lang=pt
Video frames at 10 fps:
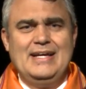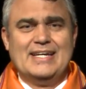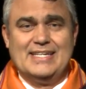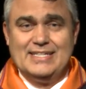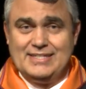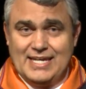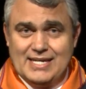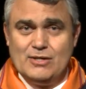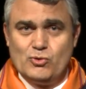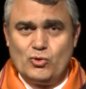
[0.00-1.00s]
que
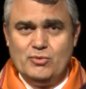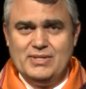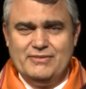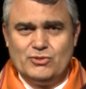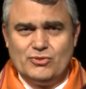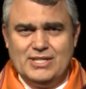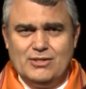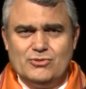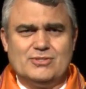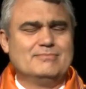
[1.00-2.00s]
tenha um clube de
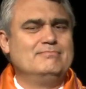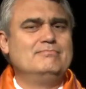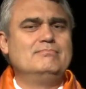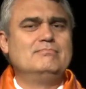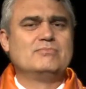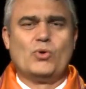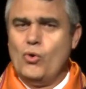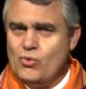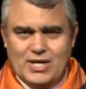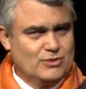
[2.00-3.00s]
aventureiros, hum,
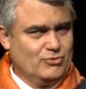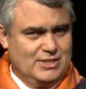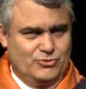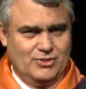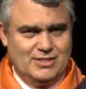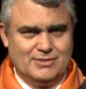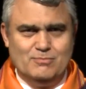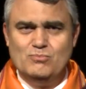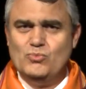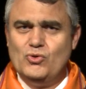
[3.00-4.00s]
congratulações,
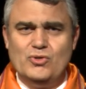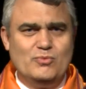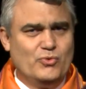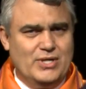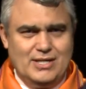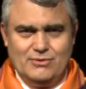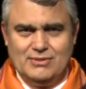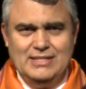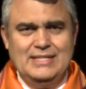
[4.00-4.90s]
muito bueno.